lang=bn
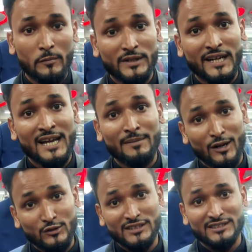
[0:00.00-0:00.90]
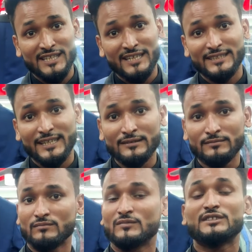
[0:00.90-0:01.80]
কম টাকায় ভালো জিনিস নিয়ে যান
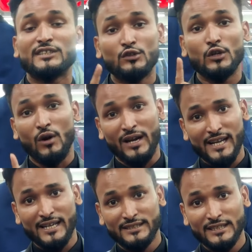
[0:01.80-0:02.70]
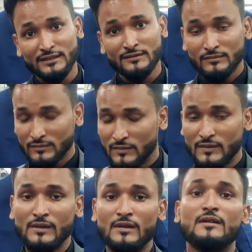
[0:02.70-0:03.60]
শীতল ওয়ানে আসেন
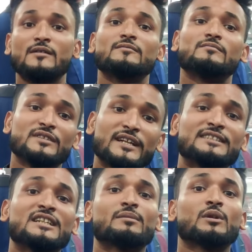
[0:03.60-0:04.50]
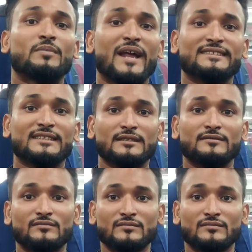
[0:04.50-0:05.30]
রিজনেবল প্রাইসে